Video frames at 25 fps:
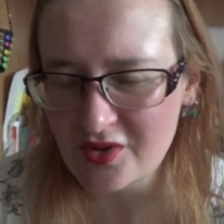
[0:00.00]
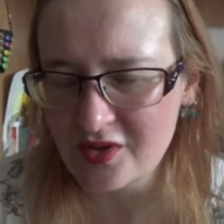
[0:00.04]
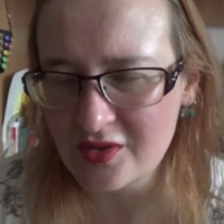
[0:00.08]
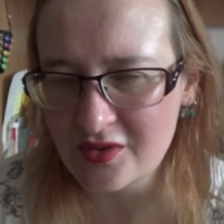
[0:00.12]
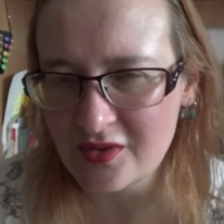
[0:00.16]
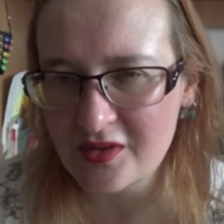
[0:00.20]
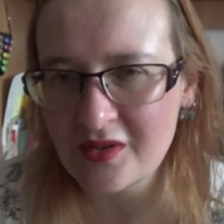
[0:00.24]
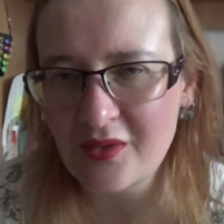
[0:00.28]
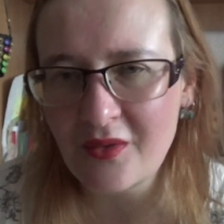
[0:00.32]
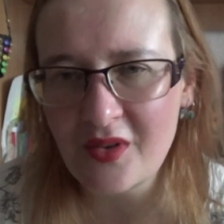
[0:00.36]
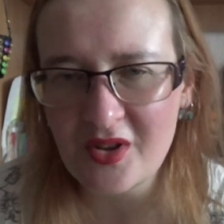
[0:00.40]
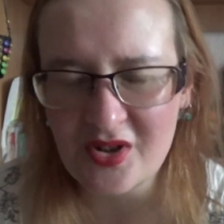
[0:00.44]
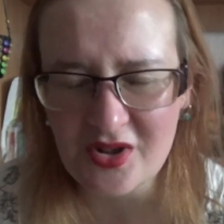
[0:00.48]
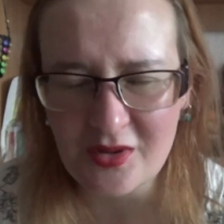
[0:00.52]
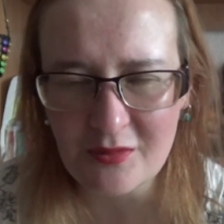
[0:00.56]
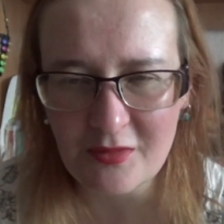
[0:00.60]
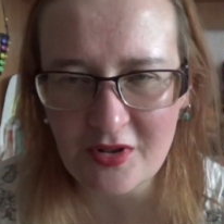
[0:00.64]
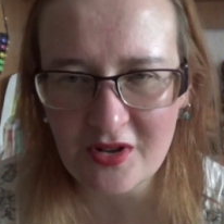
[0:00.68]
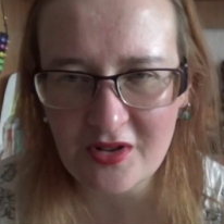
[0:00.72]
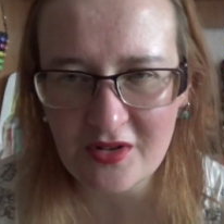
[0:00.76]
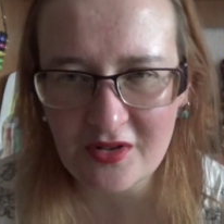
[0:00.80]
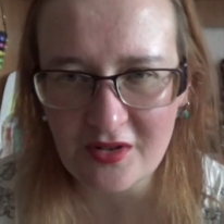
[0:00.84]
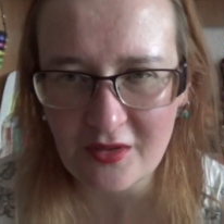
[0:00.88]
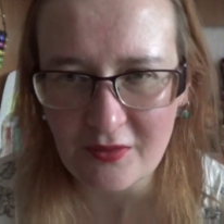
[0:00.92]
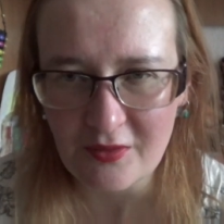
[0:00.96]
или 200
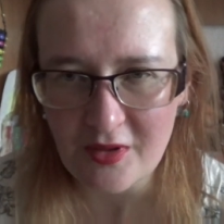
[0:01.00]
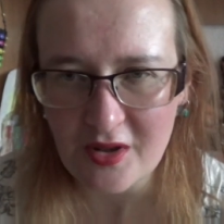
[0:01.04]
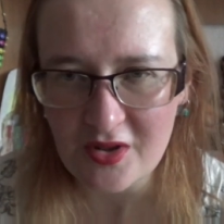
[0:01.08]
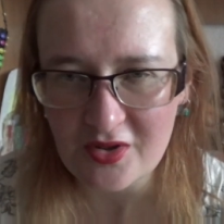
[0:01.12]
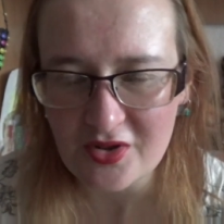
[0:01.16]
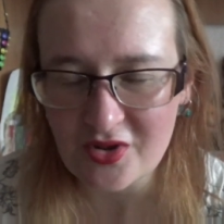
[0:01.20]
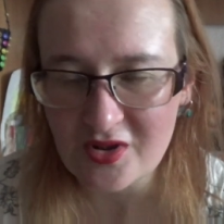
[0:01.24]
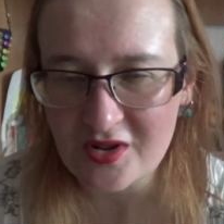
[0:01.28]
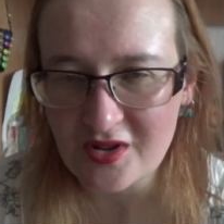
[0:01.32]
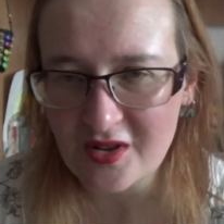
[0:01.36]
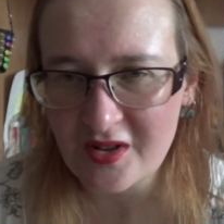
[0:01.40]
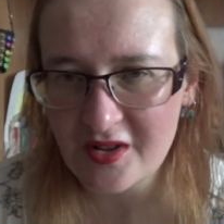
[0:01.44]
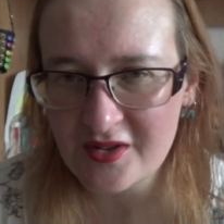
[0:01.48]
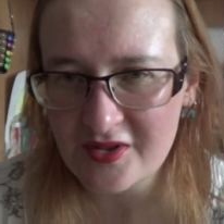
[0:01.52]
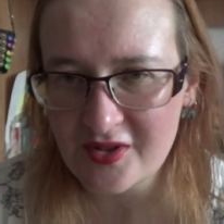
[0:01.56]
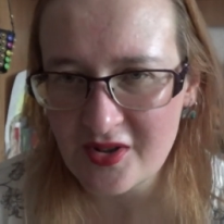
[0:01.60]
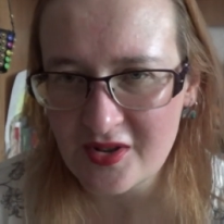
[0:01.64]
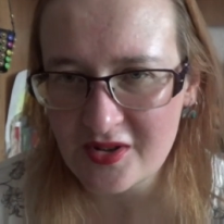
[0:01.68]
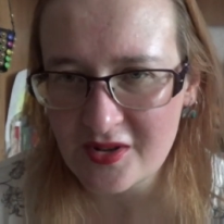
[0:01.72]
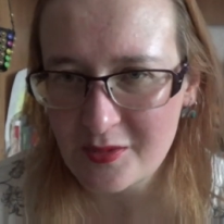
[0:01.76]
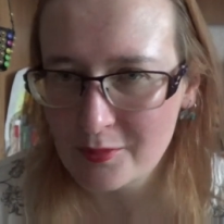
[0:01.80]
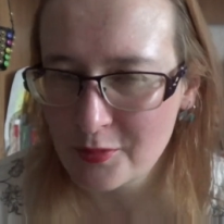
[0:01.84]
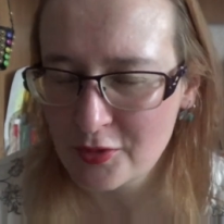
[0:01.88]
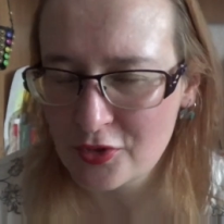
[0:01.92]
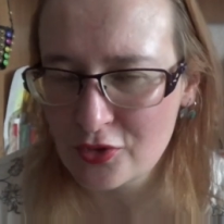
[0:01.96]
мл, кажется,
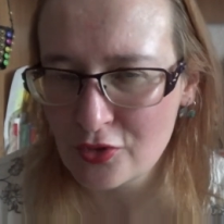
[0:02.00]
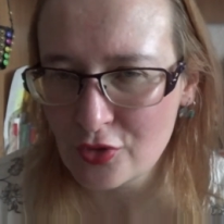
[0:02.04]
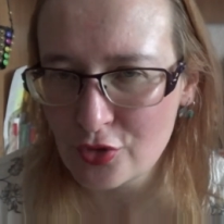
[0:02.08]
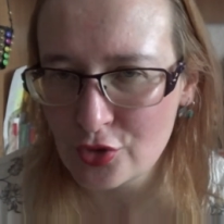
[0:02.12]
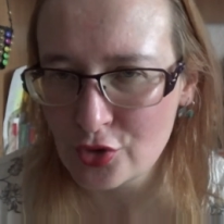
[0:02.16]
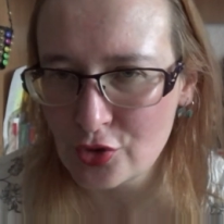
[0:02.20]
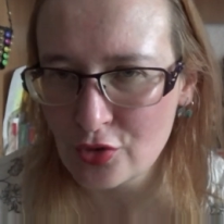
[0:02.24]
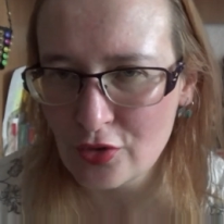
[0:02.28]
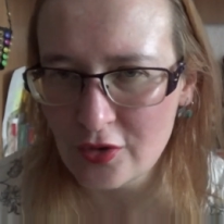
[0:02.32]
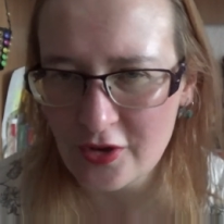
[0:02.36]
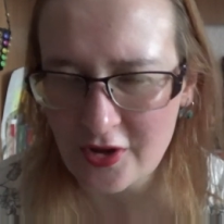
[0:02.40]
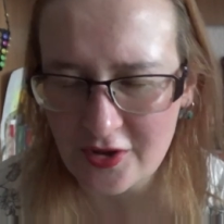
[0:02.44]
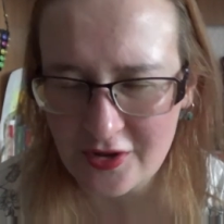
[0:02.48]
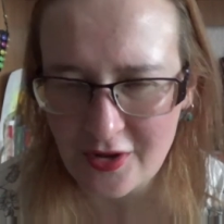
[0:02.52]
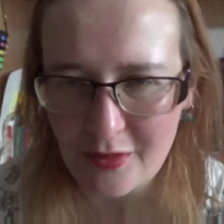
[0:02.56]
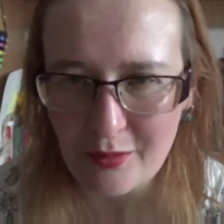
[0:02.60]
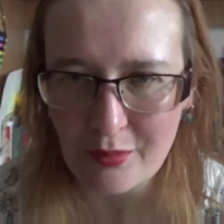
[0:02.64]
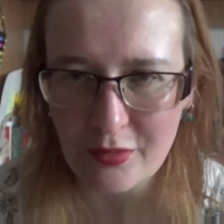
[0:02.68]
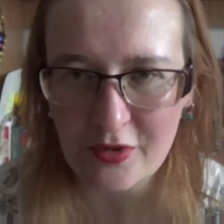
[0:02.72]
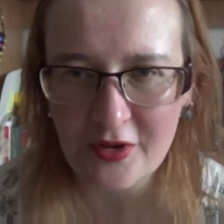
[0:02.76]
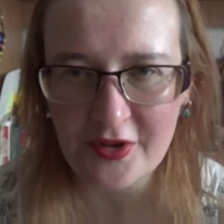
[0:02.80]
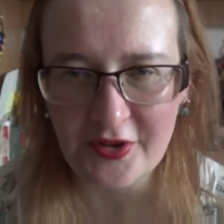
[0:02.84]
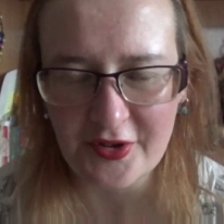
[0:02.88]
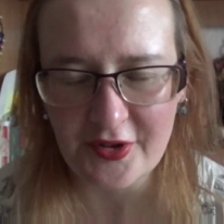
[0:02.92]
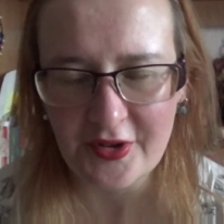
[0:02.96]
заказать за 540, там
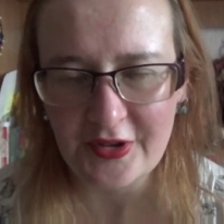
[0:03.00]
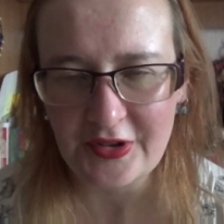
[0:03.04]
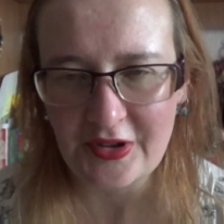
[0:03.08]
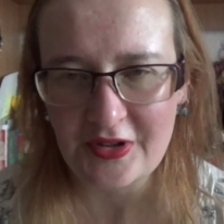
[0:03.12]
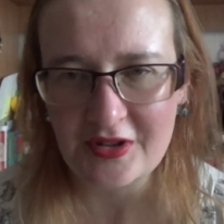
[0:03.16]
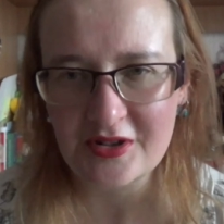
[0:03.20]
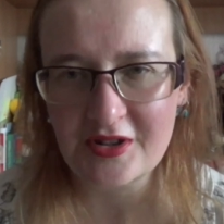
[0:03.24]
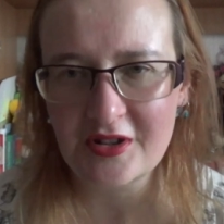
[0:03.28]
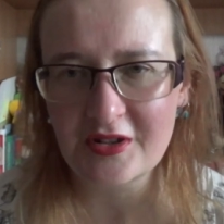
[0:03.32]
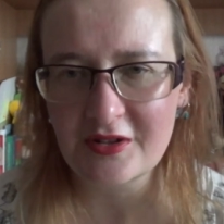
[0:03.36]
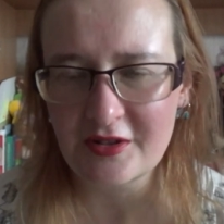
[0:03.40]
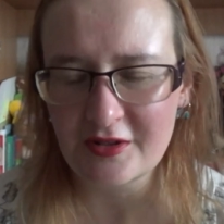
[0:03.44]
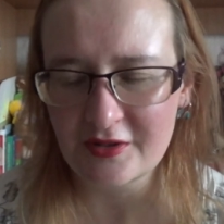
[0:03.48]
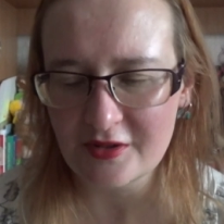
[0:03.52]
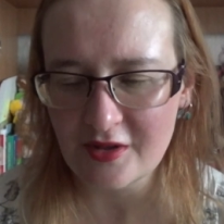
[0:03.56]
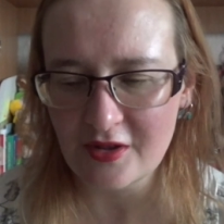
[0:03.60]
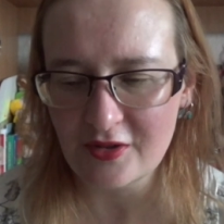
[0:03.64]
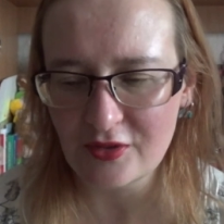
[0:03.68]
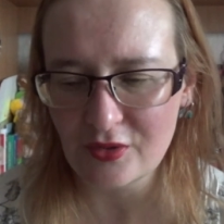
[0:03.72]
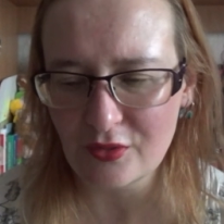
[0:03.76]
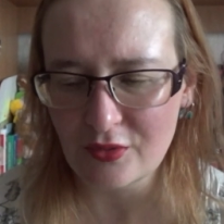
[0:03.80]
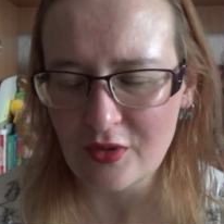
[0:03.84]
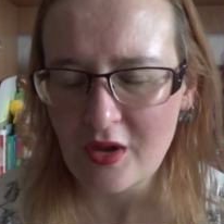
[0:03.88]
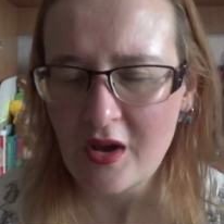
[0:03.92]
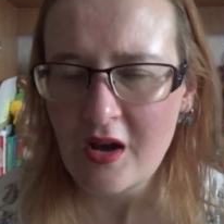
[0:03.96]
была какая-то скидка на
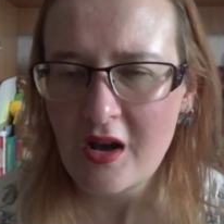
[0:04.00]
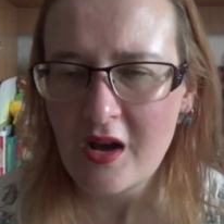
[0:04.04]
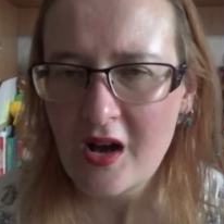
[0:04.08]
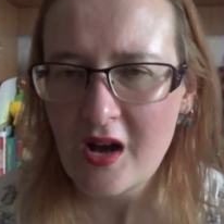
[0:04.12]
зон.